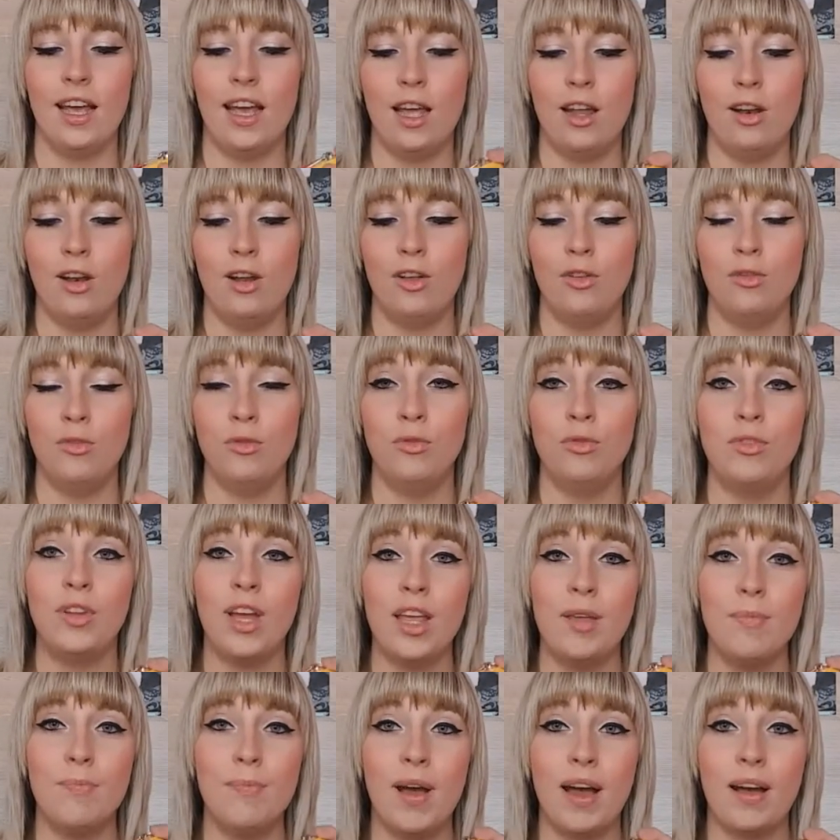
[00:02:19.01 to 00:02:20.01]
Elle est d'une
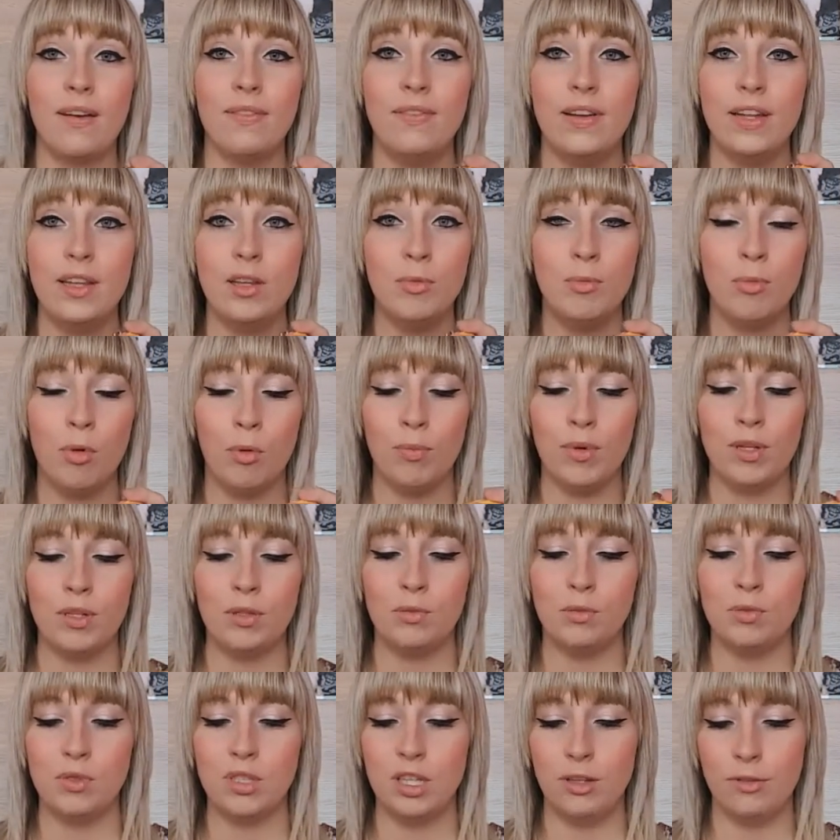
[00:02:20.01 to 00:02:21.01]
taille parfaite pour
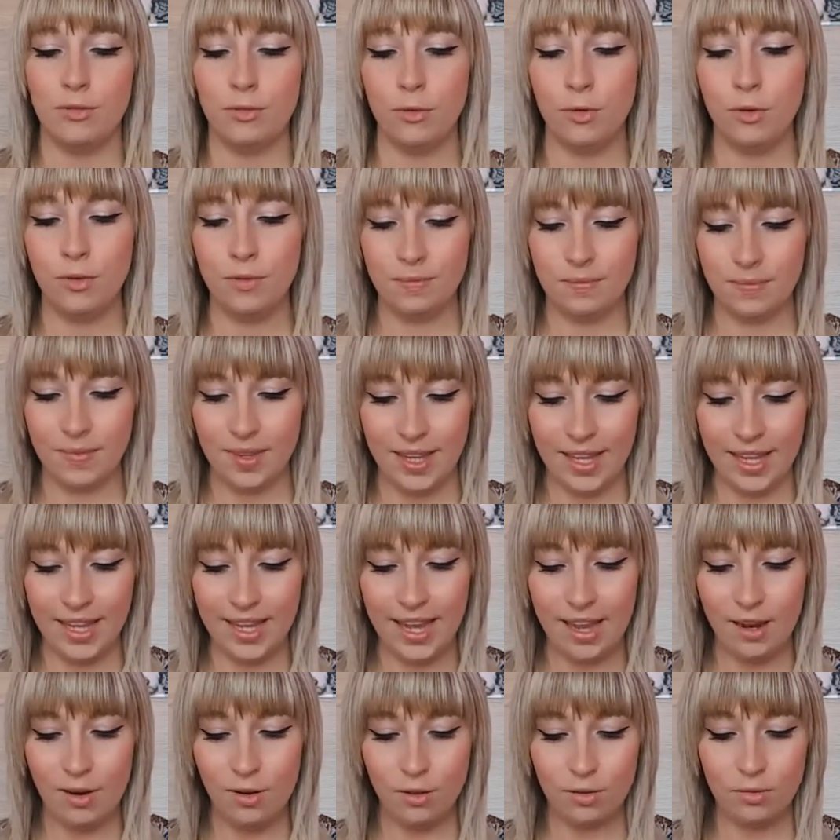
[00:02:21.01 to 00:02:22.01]
mettre tout ce qu'il faut.
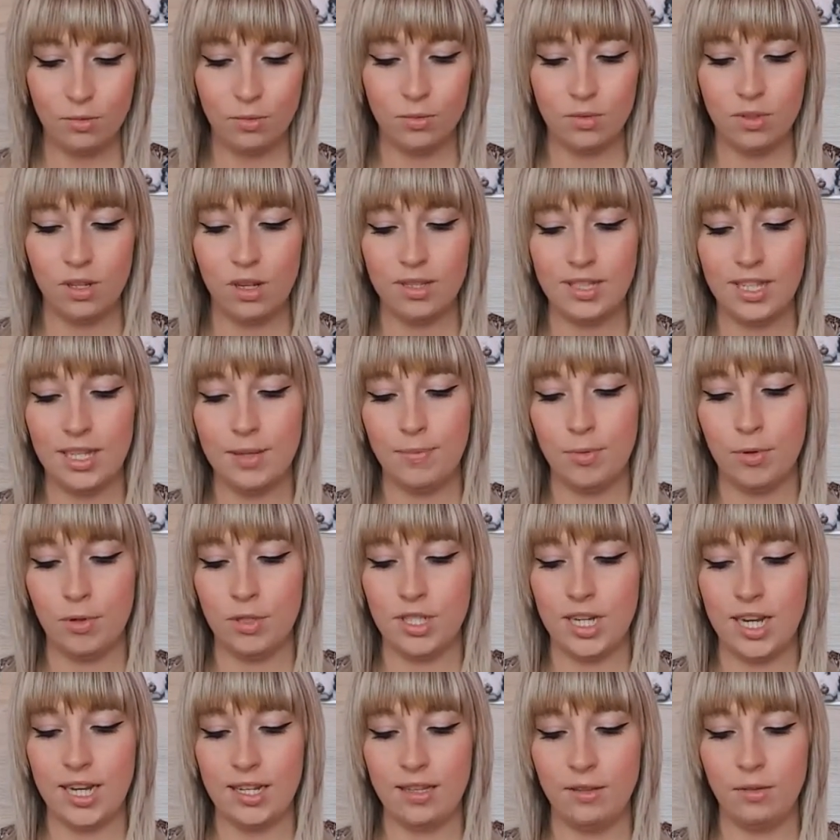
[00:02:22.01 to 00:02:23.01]
Et alors donc dans cette
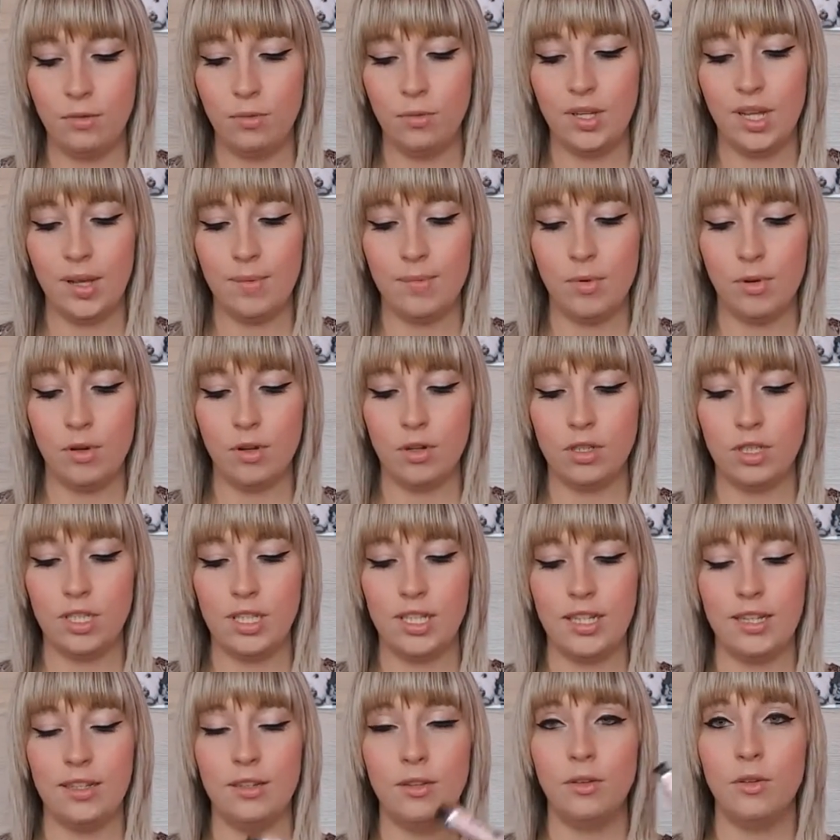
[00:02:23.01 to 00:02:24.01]
pochette, tout d'abord
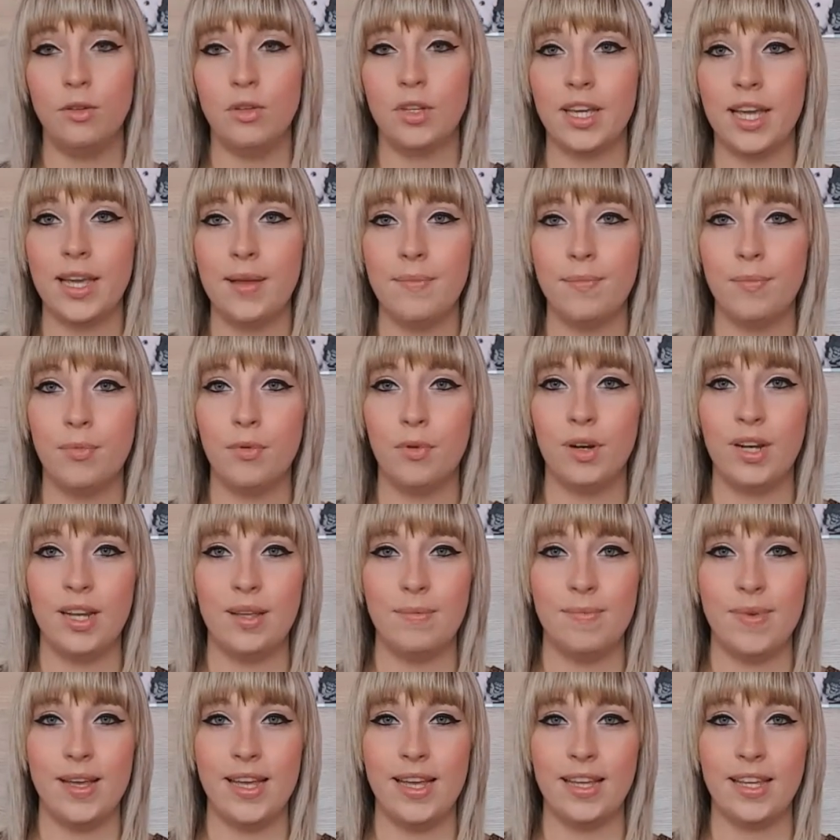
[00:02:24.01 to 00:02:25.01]
j'ai une crème pour
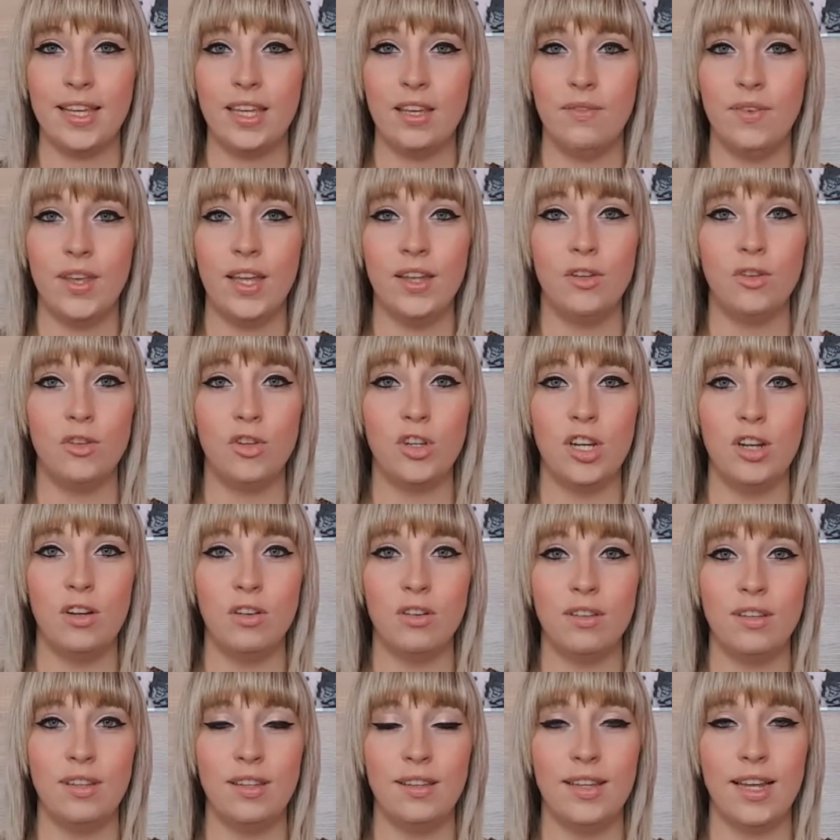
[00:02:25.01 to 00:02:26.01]
les mains qui vient de chez
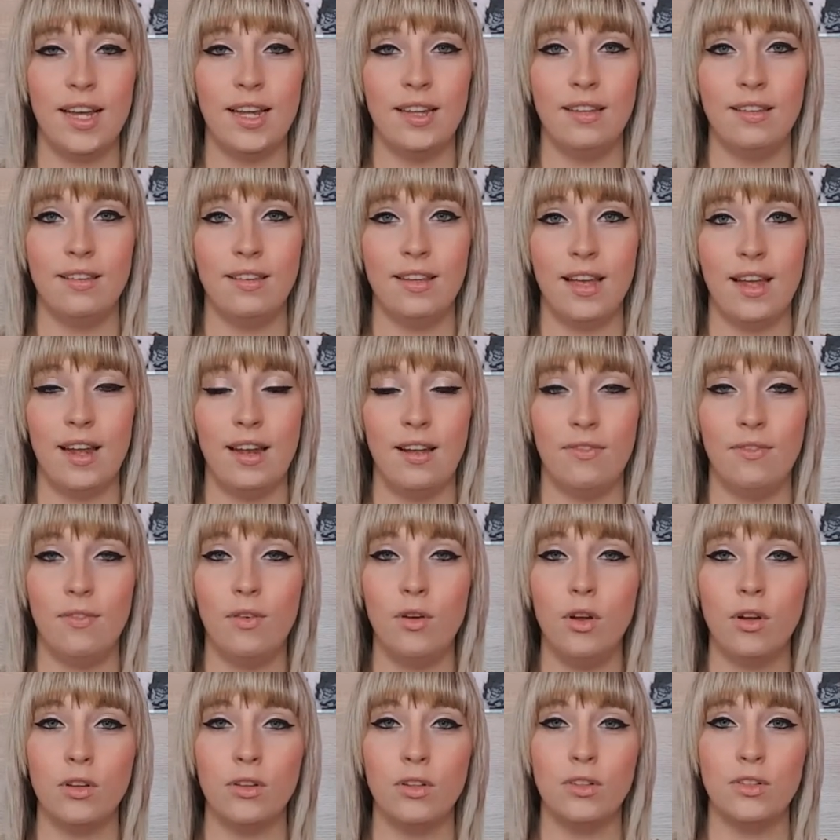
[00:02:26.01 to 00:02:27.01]
l'Occitane. C'est à la
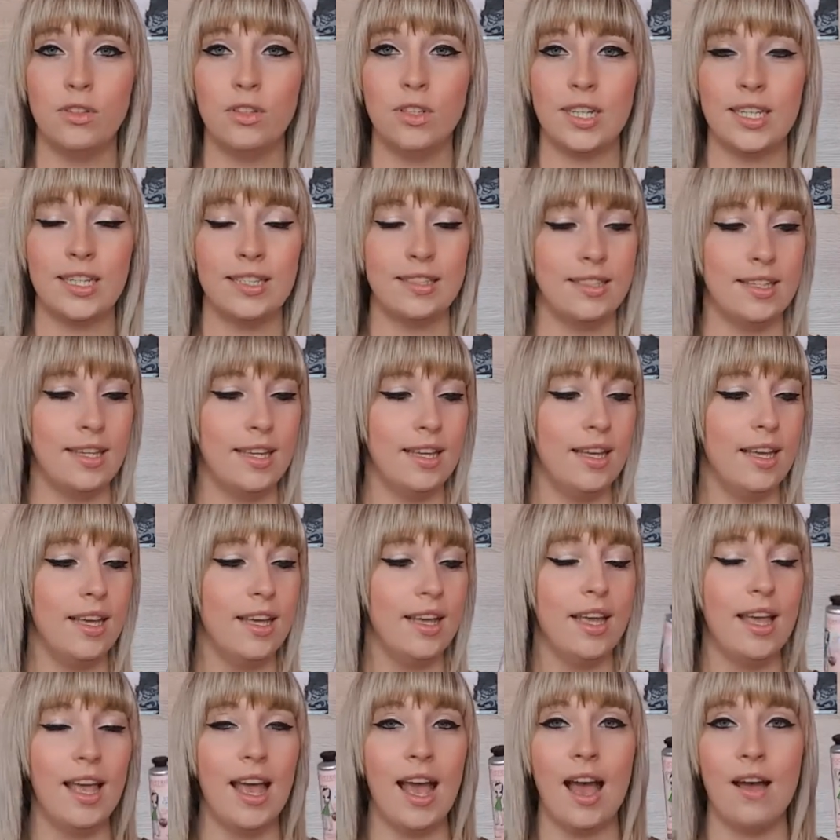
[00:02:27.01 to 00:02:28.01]
fleur de cerisier
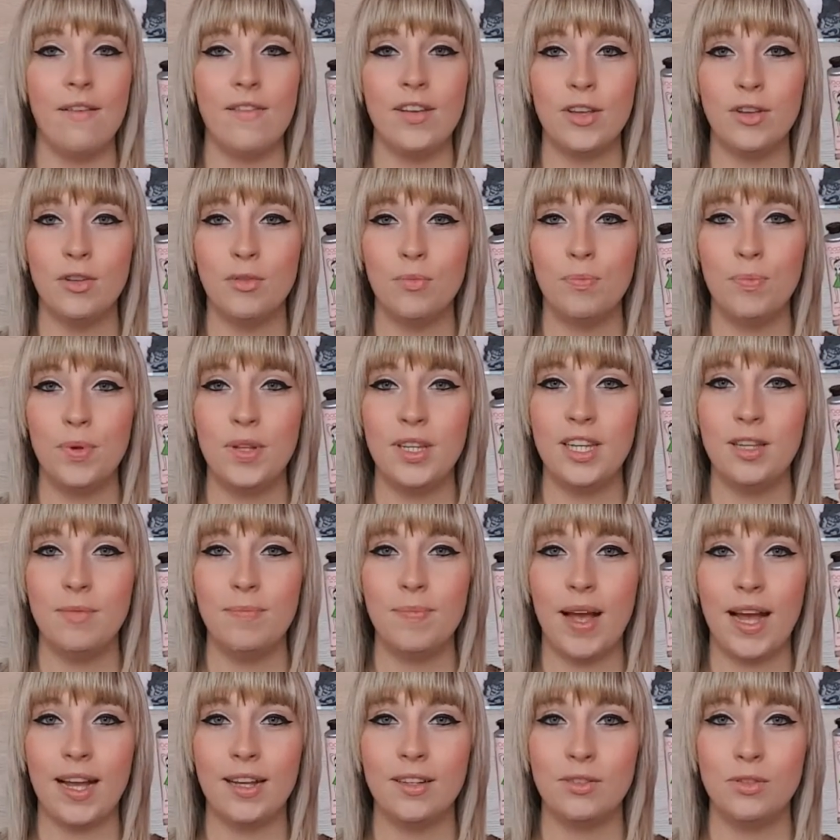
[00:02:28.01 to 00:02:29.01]
avec une
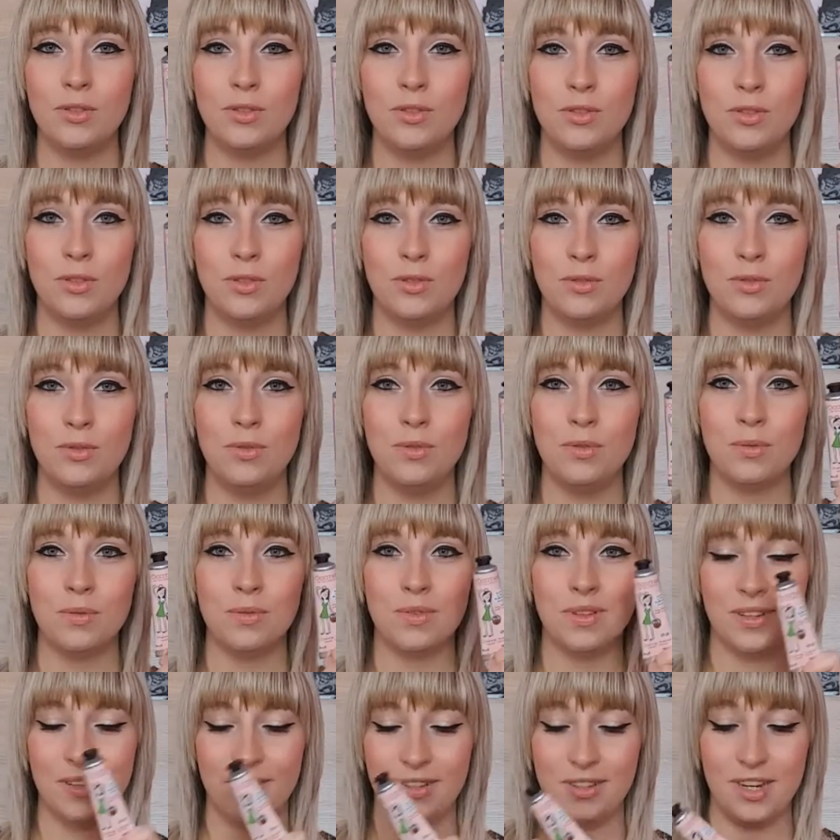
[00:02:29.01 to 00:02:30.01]
petite paresseuse dessus.
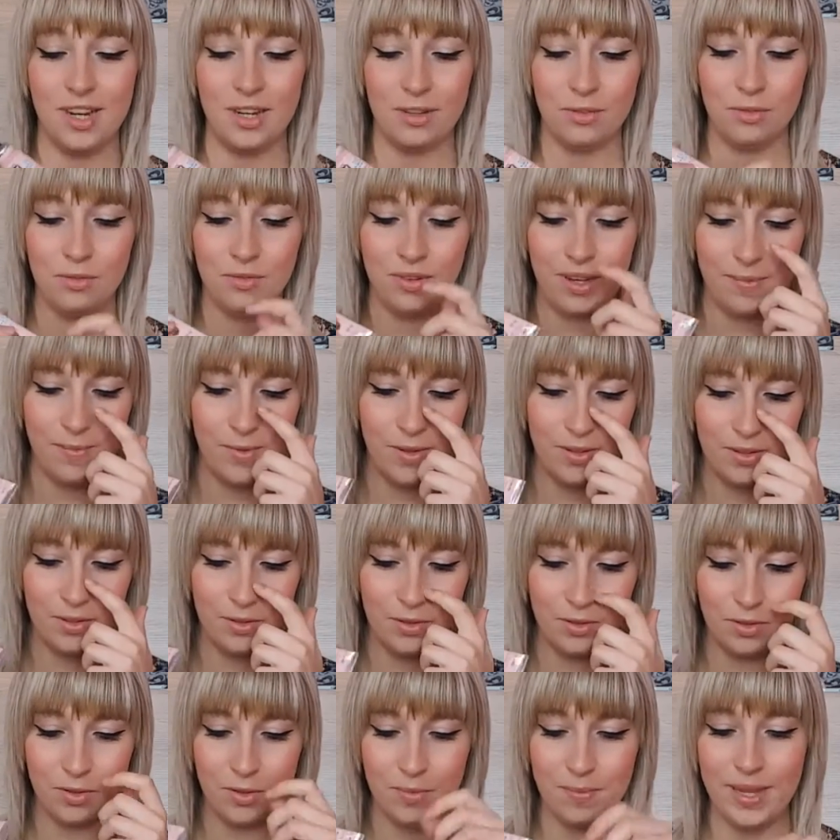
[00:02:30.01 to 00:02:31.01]
Donc je la trouve vraiment
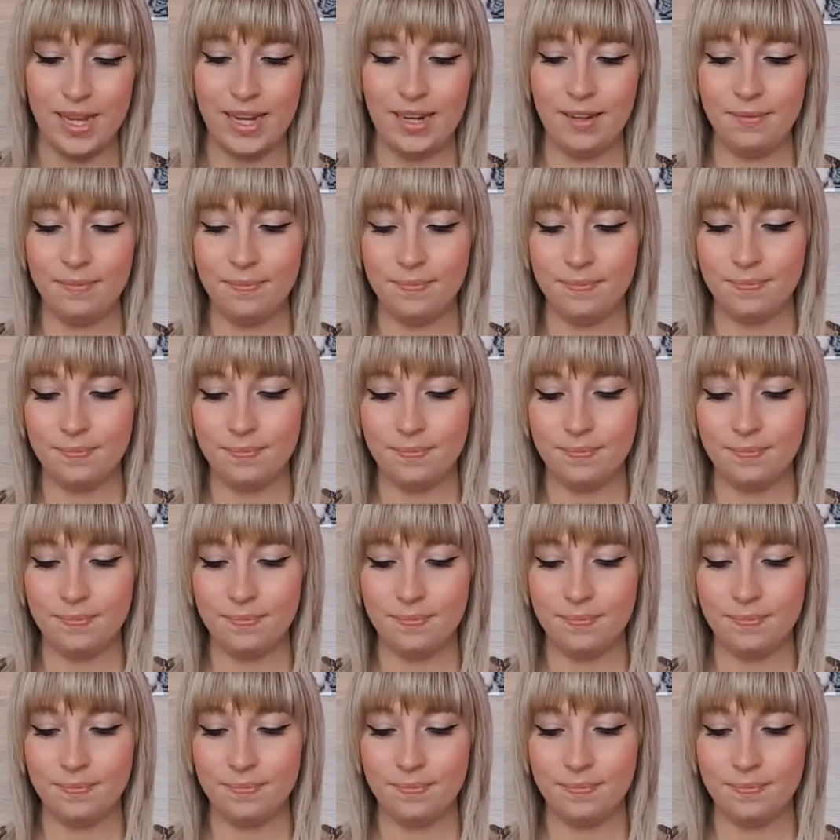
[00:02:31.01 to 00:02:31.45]
trop trop belle.